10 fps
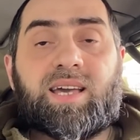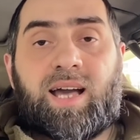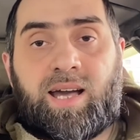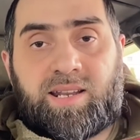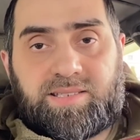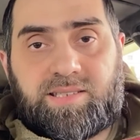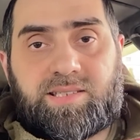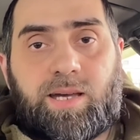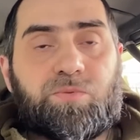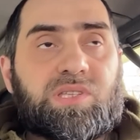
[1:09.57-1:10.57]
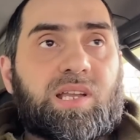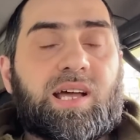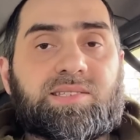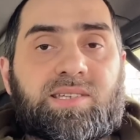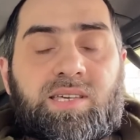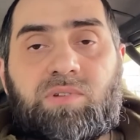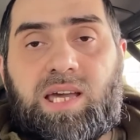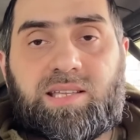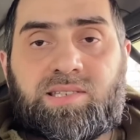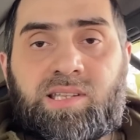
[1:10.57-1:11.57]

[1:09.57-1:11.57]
а Российская Федерация является